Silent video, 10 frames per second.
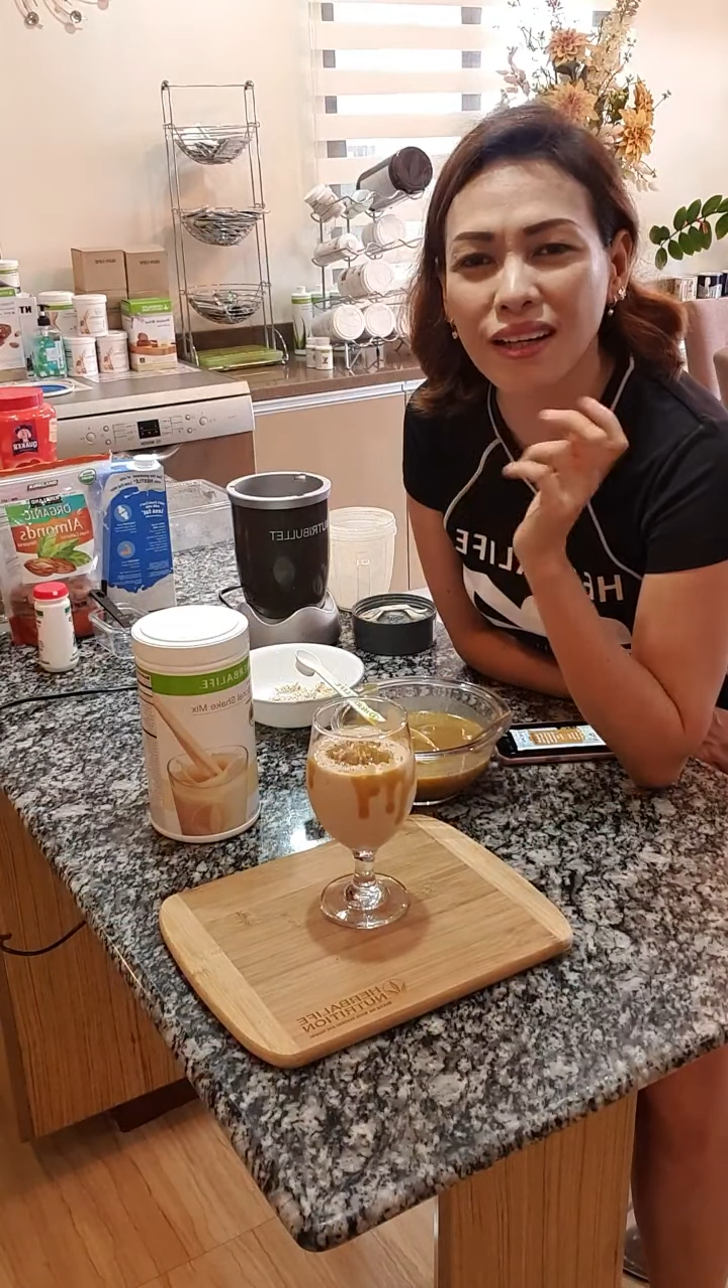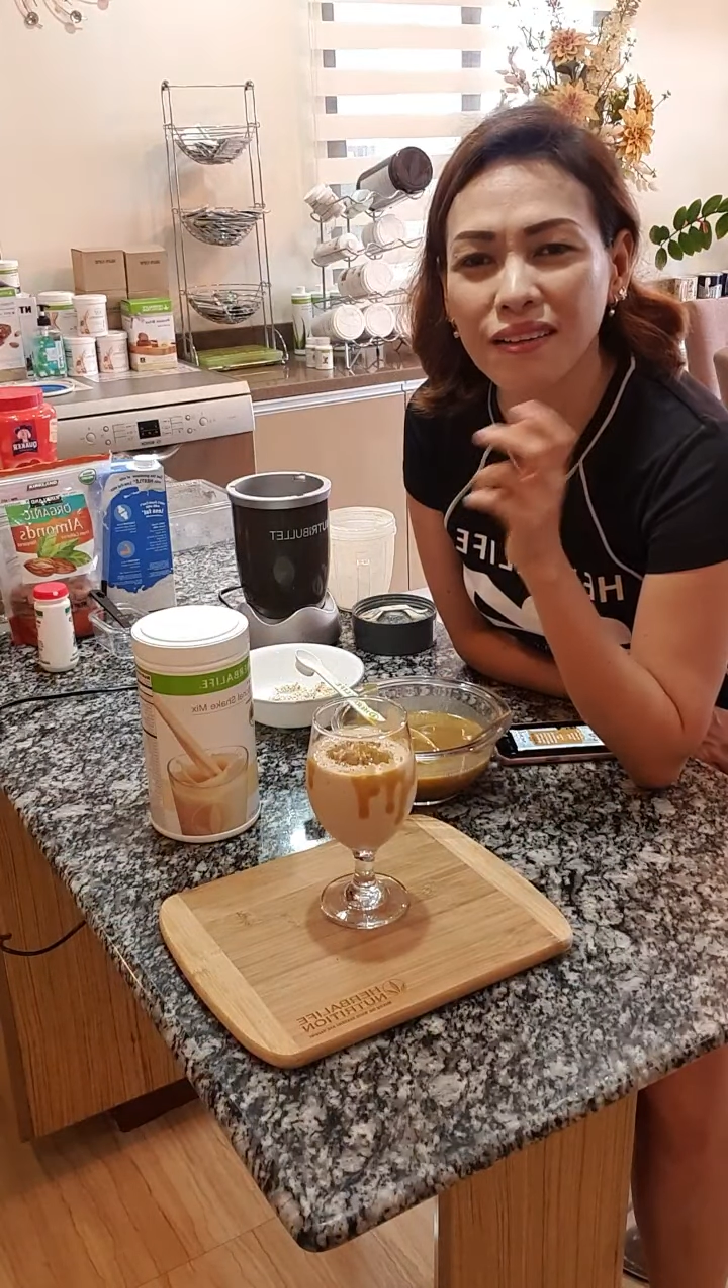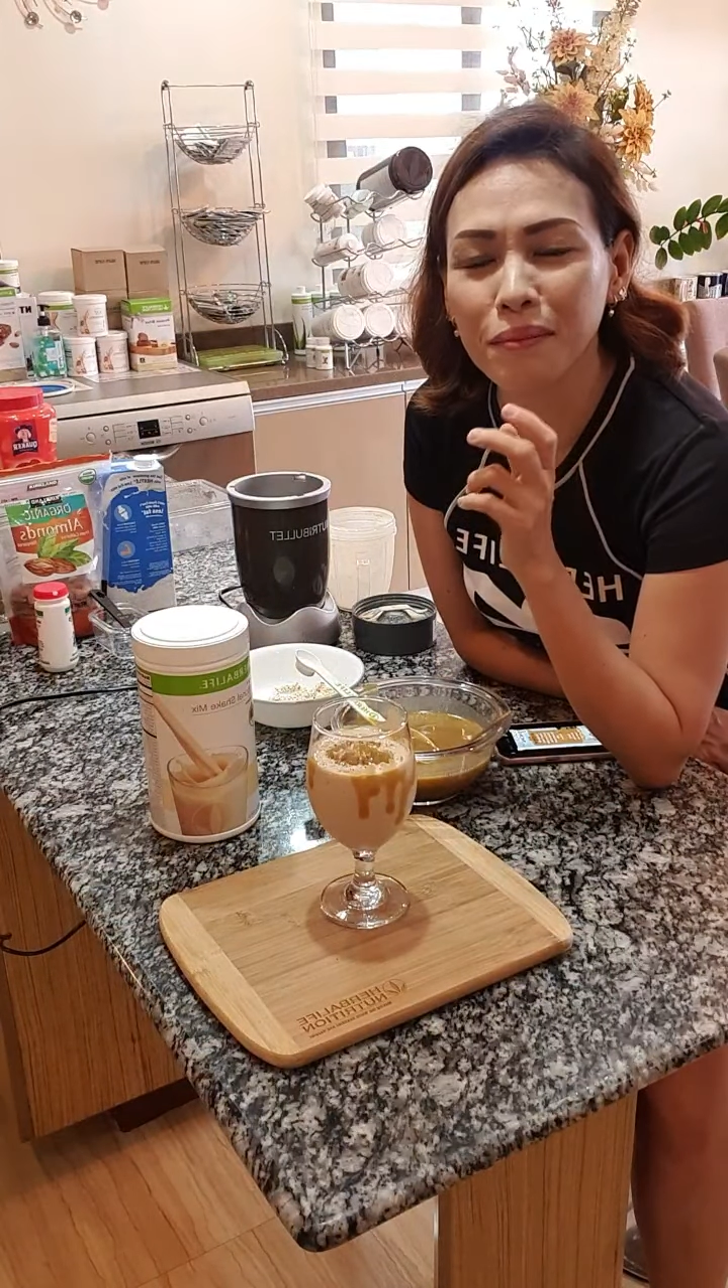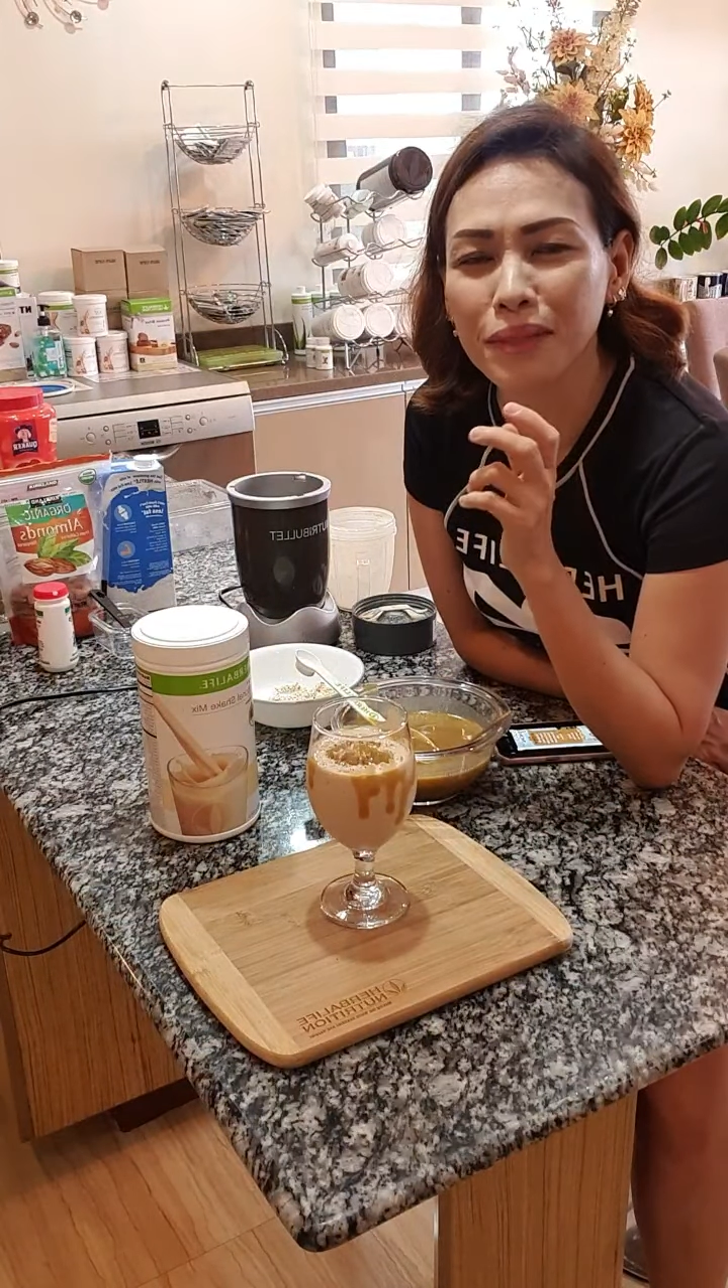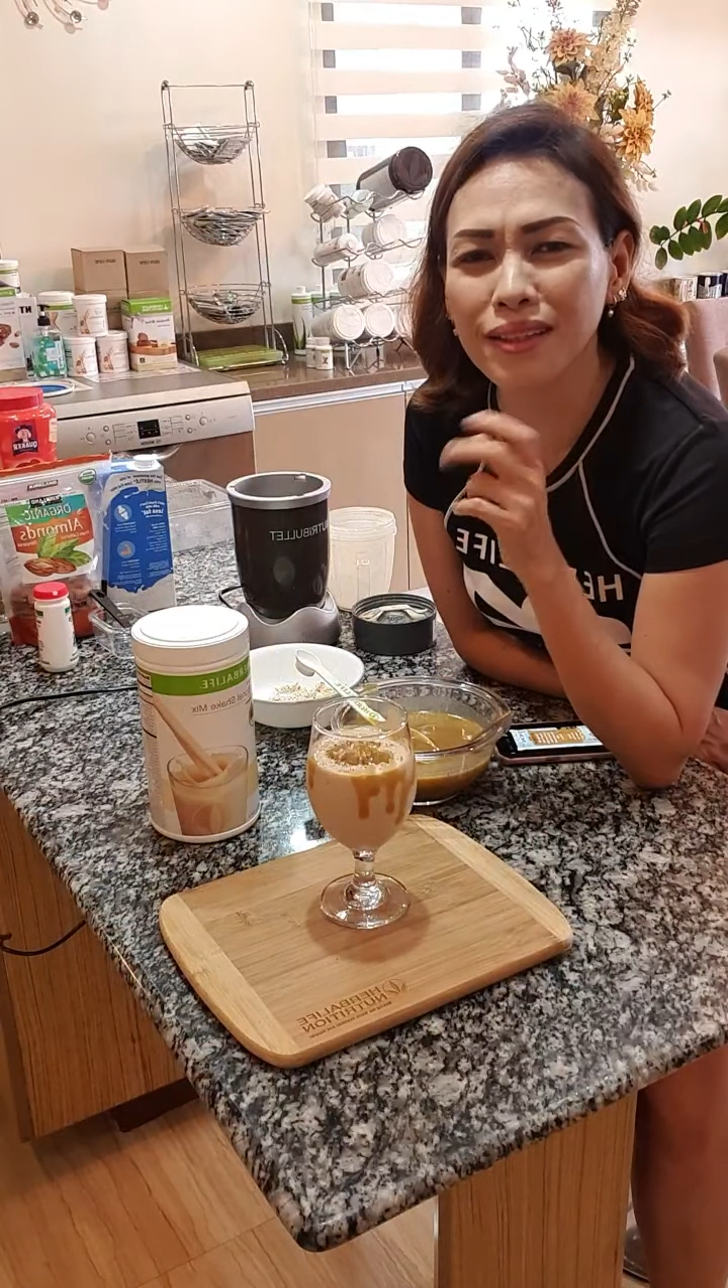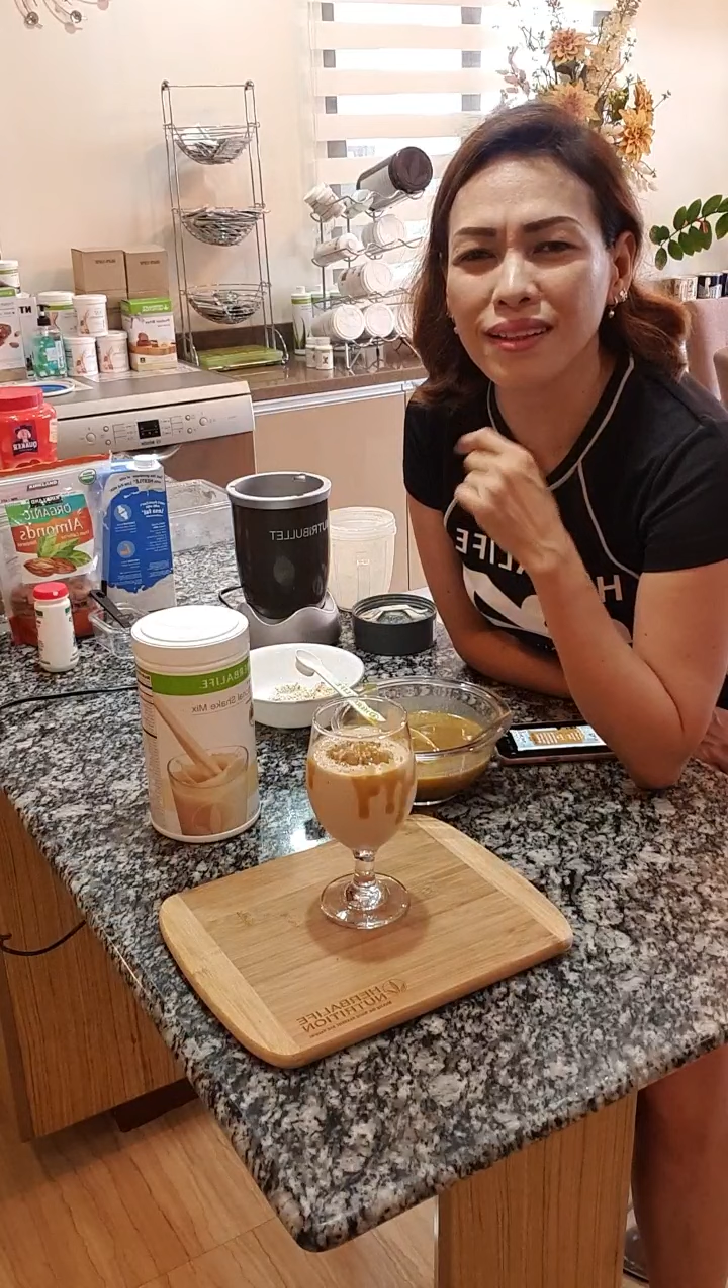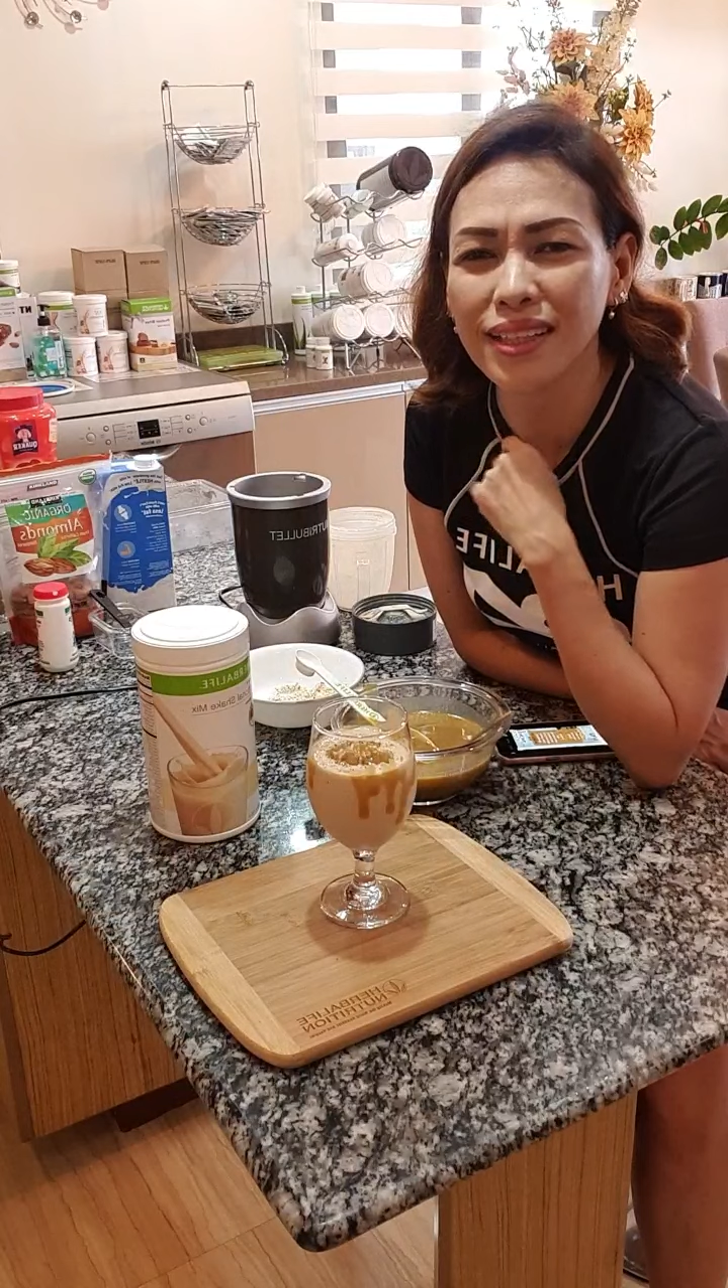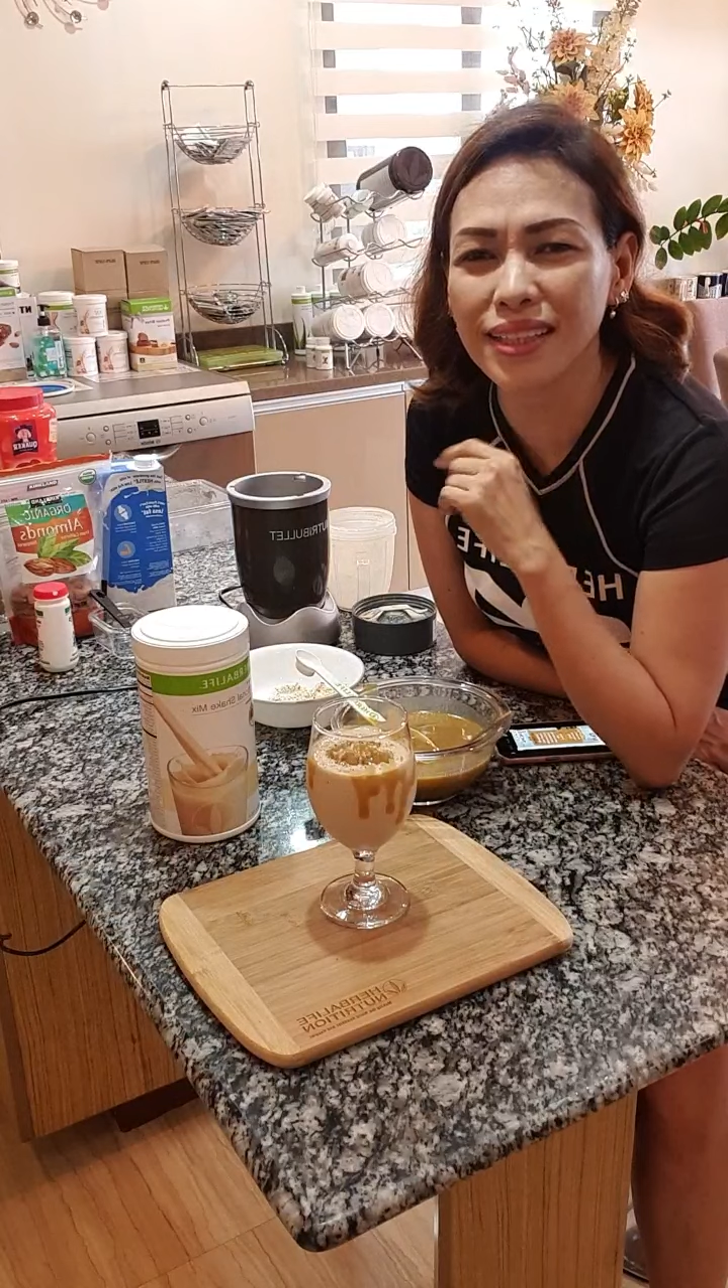caramel ay